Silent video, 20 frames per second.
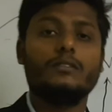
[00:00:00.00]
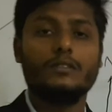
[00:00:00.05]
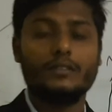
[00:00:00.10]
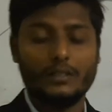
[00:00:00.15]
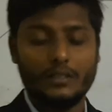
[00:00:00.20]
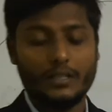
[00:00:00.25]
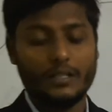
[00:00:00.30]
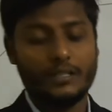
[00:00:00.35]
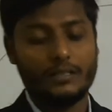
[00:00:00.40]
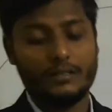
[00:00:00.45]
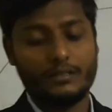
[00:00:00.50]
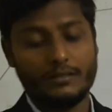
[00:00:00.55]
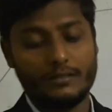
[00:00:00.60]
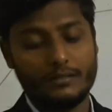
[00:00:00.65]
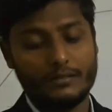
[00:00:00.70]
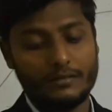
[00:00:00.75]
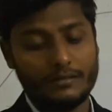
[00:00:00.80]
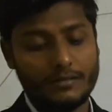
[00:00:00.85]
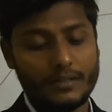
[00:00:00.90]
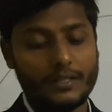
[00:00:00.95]
यस
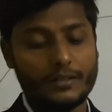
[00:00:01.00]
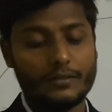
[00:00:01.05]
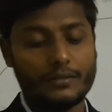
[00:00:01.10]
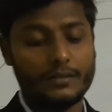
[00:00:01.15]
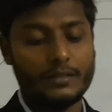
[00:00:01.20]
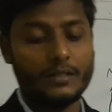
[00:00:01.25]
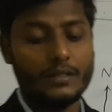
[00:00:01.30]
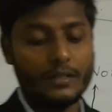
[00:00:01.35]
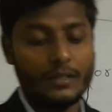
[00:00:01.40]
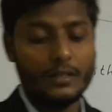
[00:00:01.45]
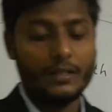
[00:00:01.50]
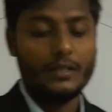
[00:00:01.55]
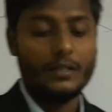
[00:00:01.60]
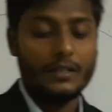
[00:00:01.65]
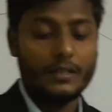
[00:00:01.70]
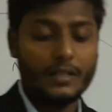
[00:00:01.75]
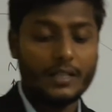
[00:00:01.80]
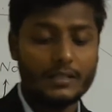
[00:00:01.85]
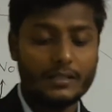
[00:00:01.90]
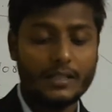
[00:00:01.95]
वेरी गुड
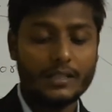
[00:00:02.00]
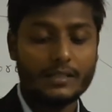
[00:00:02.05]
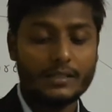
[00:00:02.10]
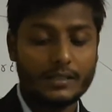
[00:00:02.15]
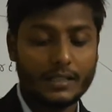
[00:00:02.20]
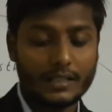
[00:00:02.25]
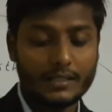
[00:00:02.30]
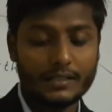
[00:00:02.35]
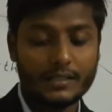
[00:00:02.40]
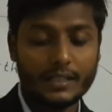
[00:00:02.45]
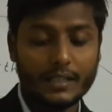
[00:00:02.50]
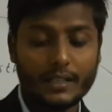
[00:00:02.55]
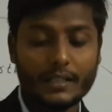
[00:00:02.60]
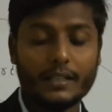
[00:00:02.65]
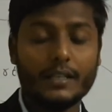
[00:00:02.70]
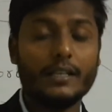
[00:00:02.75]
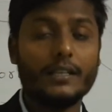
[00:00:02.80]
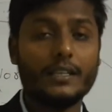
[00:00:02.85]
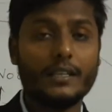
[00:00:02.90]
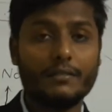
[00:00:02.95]
डज द सनसेट
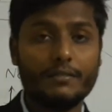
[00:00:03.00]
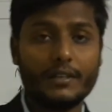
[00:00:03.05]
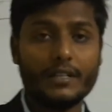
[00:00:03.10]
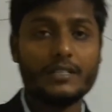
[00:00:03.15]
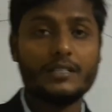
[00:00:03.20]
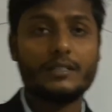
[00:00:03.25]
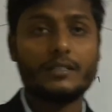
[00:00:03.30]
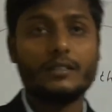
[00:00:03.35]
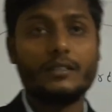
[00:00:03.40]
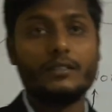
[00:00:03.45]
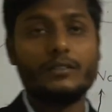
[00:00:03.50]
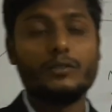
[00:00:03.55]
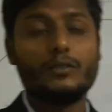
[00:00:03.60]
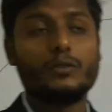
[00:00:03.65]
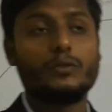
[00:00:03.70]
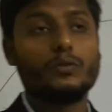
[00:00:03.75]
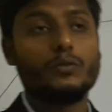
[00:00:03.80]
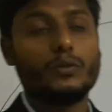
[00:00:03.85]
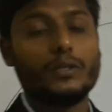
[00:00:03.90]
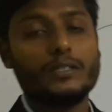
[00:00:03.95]
इन द वेस्ट जो
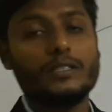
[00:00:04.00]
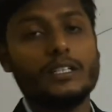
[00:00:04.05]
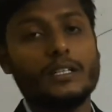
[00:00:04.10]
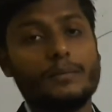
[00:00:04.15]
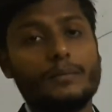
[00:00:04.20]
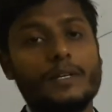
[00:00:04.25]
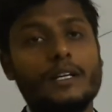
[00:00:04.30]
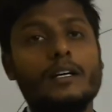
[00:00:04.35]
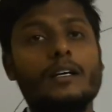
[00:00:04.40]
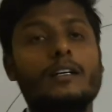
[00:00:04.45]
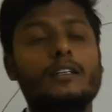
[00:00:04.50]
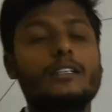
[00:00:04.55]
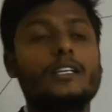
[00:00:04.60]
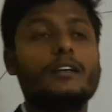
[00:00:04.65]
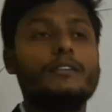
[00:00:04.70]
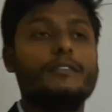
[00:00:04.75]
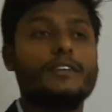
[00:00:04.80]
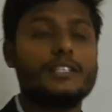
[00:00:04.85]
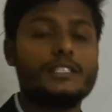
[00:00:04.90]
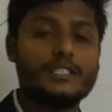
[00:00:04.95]
सूरज है अपना क्या
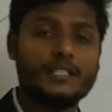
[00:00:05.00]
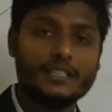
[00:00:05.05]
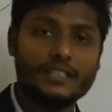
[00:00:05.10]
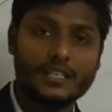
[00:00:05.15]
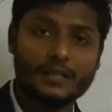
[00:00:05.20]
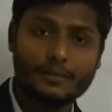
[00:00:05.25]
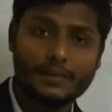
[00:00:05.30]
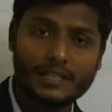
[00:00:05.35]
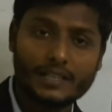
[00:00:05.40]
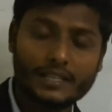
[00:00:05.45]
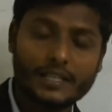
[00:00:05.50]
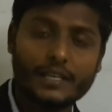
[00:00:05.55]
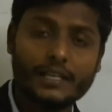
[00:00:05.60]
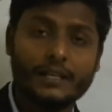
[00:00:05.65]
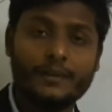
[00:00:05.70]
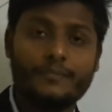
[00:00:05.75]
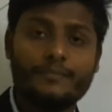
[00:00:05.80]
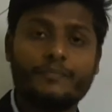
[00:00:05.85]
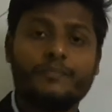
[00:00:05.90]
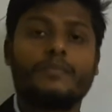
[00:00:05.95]
वेस्ट की तरफ ढलता है
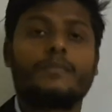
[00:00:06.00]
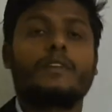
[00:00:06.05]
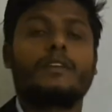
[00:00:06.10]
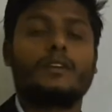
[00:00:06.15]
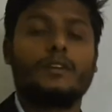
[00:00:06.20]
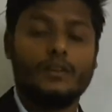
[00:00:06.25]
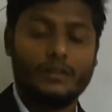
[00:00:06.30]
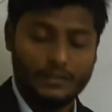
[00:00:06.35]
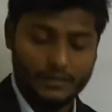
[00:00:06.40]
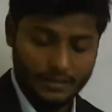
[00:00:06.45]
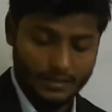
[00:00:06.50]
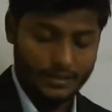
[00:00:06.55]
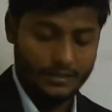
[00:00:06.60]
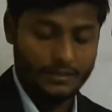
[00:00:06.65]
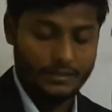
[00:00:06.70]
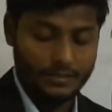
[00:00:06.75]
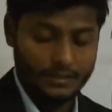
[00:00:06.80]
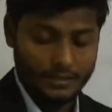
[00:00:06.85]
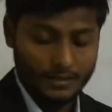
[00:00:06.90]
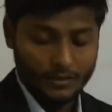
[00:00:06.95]
यस yes.
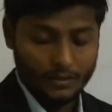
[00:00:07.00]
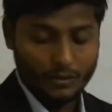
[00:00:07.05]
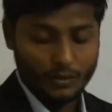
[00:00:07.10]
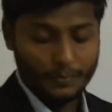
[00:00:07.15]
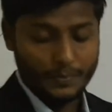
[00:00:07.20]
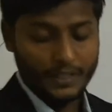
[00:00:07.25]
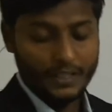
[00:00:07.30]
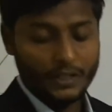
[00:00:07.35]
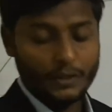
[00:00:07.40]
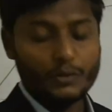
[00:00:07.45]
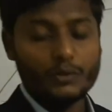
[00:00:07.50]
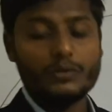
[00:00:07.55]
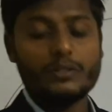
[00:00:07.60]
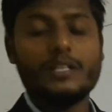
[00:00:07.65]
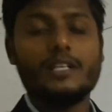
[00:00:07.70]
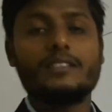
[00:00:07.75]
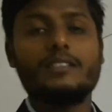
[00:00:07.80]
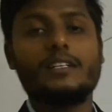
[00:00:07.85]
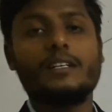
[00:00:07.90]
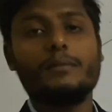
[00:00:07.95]
तो अपने ये क्वेश्चन
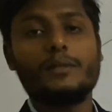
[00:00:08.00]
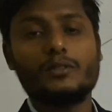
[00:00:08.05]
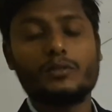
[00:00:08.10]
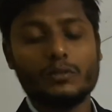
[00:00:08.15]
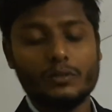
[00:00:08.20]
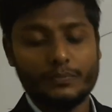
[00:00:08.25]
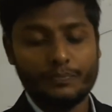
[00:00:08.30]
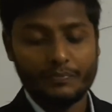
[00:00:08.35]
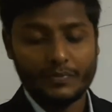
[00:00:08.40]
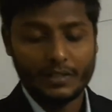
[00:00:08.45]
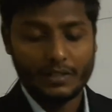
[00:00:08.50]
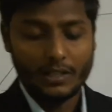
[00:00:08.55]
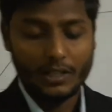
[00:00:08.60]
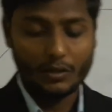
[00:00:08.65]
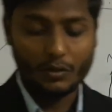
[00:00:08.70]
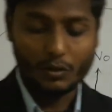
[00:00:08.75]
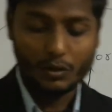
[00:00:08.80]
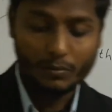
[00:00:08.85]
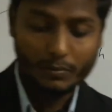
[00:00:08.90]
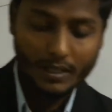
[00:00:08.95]
आंसर है बच्चों इनको
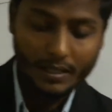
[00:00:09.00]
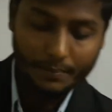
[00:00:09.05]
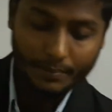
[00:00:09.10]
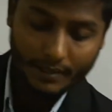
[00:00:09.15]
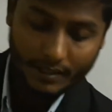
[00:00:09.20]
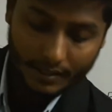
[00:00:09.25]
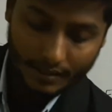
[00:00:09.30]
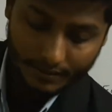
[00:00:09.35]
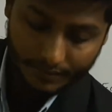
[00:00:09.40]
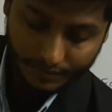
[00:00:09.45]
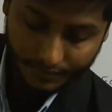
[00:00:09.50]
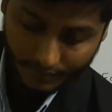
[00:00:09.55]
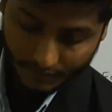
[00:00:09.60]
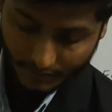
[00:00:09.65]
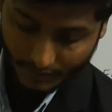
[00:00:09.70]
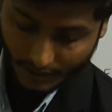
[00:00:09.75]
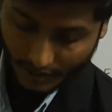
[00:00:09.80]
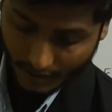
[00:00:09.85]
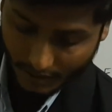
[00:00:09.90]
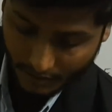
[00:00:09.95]
तो मैं
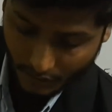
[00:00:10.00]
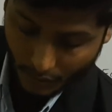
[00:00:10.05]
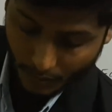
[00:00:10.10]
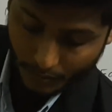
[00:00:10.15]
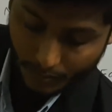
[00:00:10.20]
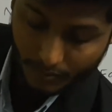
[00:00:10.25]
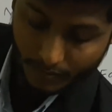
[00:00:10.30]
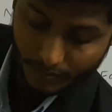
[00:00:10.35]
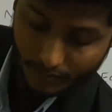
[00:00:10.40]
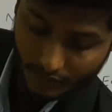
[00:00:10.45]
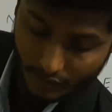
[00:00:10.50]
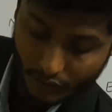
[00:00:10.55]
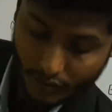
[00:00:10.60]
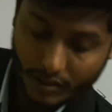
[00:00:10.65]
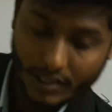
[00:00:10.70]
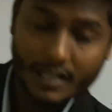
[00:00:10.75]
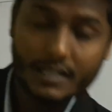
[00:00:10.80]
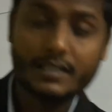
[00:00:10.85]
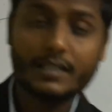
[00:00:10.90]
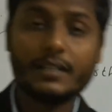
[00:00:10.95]
आपके जो क्वेश्चन
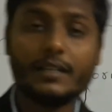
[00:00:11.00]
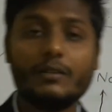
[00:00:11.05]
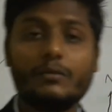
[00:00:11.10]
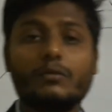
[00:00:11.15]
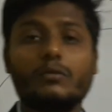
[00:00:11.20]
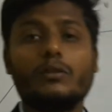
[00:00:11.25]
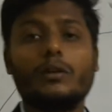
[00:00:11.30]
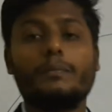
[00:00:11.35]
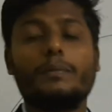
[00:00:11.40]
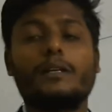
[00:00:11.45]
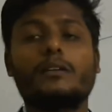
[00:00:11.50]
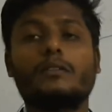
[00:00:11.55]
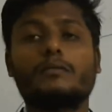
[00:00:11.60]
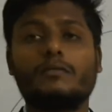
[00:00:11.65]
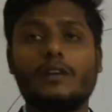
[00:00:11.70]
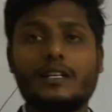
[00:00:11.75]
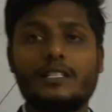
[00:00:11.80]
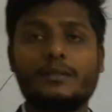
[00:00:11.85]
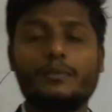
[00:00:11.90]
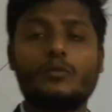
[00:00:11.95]
आंसर है उनको अपन
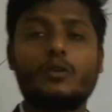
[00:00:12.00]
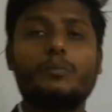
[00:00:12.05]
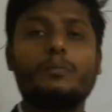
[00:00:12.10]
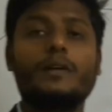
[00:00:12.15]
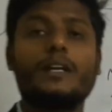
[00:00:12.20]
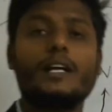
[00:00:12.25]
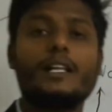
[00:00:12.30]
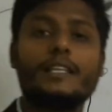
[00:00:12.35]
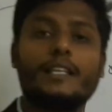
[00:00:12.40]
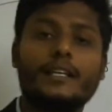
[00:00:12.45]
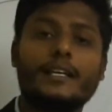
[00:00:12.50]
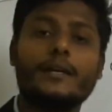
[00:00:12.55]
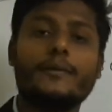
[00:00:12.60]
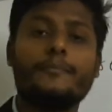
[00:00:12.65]
व्हाट्सएप ग्रुप में डाल देंगे